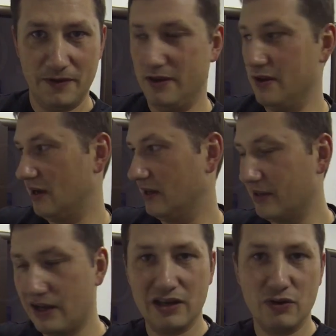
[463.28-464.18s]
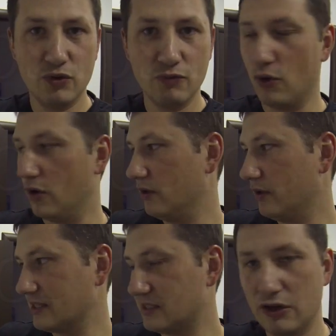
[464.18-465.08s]
И она у него
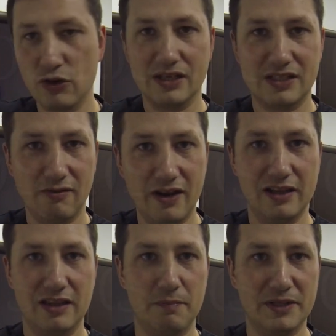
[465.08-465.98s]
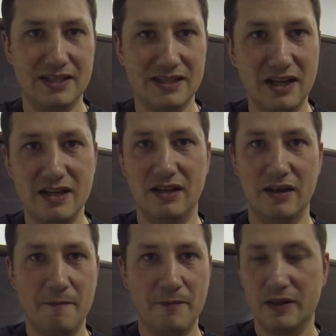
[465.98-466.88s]
остаё, оставляет на
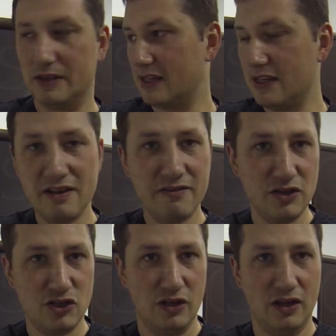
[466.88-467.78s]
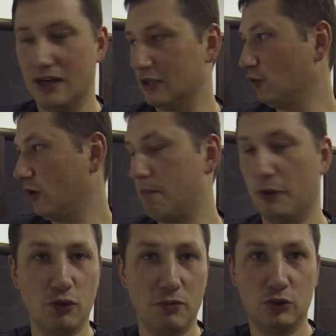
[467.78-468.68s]
подсознании такие вещи, которые
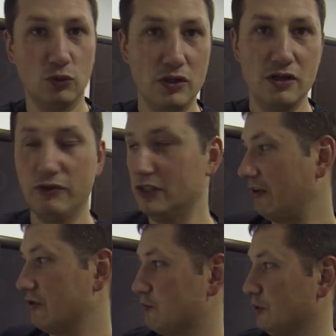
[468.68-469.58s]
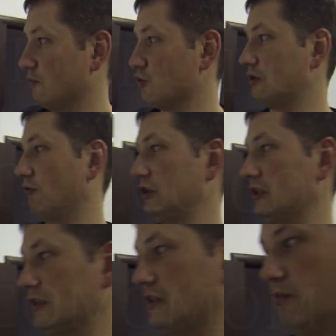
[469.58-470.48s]
потом оттуда не вытравишь, потому что вот этот